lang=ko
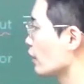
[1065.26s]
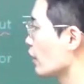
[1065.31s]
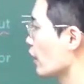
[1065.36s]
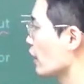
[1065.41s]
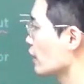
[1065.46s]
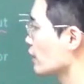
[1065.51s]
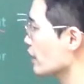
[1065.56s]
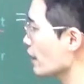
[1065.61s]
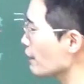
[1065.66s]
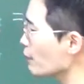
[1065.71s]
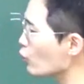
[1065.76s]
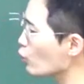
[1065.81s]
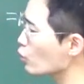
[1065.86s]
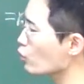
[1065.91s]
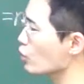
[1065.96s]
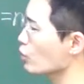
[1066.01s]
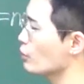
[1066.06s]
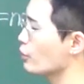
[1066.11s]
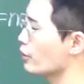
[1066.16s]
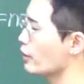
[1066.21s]
나의
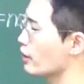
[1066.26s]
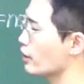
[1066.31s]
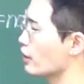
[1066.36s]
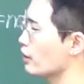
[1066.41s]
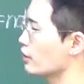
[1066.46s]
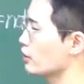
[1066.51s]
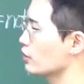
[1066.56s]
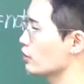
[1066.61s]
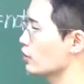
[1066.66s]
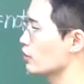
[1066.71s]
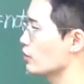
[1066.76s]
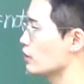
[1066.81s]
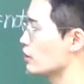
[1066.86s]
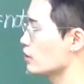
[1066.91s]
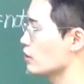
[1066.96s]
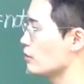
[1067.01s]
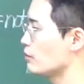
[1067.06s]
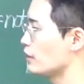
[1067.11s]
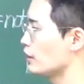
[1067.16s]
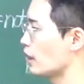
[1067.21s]
참고점이 될 가능성이
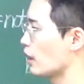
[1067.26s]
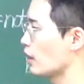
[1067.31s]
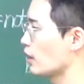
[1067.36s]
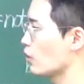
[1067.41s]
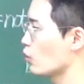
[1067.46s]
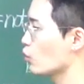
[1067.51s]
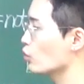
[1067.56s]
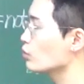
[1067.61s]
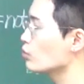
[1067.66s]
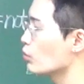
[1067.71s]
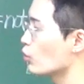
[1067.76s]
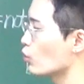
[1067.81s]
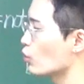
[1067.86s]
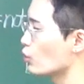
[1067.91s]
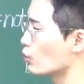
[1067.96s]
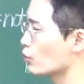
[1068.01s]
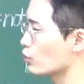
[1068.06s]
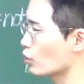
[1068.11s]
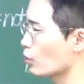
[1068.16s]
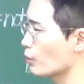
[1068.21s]
있습니다. 혹은
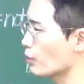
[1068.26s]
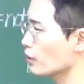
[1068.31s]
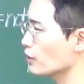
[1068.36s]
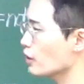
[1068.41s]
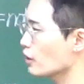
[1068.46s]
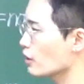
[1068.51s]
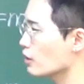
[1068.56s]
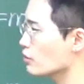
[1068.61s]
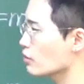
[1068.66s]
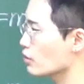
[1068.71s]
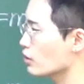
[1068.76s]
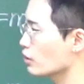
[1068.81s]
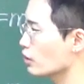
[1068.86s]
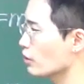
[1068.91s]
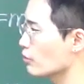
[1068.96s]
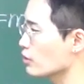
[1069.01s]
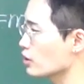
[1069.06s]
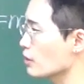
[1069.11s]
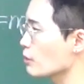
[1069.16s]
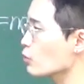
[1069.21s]
뭐 더 편하게
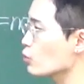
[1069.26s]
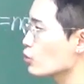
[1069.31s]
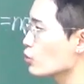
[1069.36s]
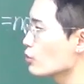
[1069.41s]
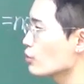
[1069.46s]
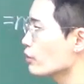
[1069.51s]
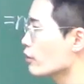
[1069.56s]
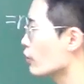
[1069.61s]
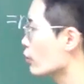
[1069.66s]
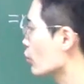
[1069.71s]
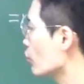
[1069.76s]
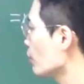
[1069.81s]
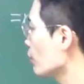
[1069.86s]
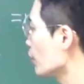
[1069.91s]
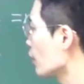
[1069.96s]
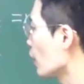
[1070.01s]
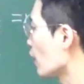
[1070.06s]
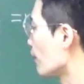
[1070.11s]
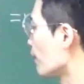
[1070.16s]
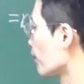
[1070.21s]
해석한다면 참고점이 될
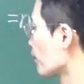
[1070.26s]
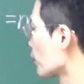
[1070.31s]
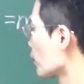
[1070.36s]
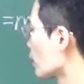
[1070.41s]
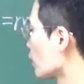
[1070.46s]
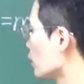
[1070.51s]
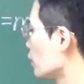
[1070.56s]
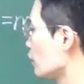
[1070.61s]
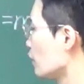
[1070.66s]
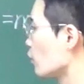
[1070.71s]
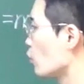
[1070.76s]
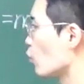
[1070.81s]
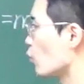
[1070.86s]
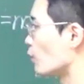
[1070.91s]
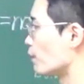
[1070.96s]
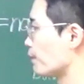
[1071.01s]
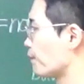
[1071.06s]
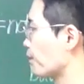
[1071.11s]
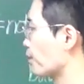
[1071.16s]
겁니다. 그리고